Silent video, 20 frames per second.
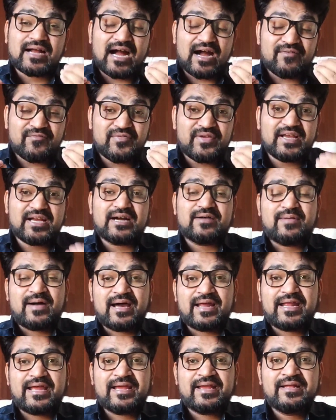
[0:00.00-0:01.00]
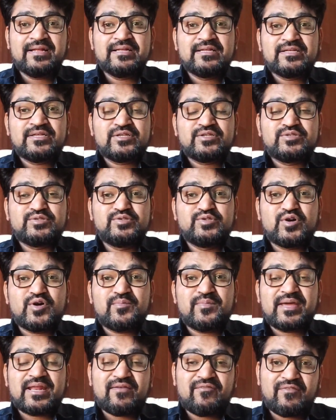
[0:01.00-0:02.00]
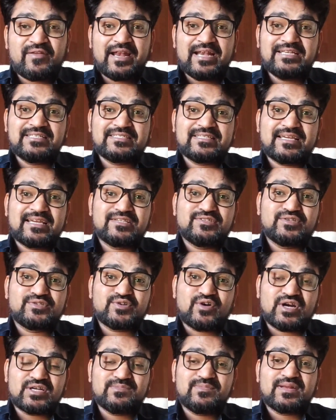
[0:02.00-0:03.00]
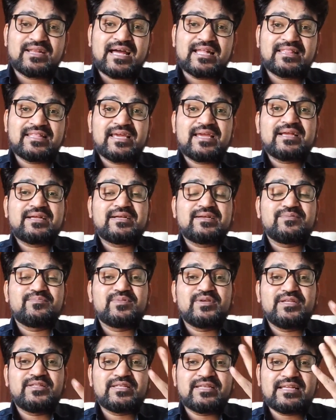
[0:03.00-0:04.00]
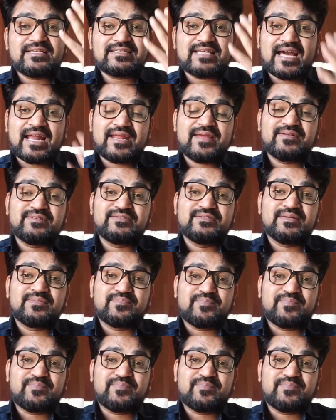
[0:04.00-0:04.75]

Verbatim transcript: काफ़ी कम आ रहे हैं जो मेरे फ्रेंड्स हैं जो शॉर्ट बनाते हैं इतने सारे